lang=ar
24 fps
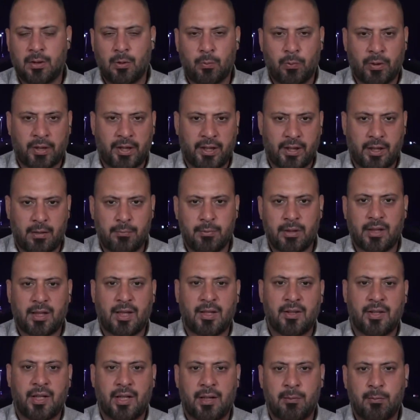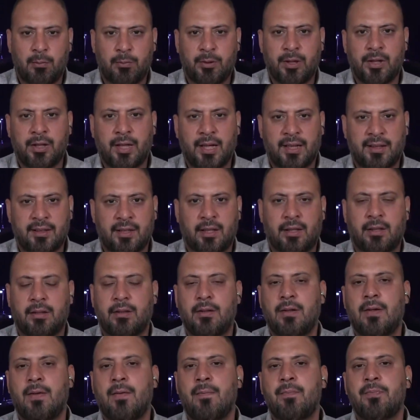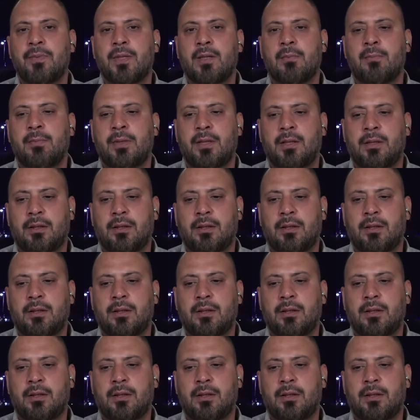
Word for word: وغيرها من القضايا ممكن أكثر من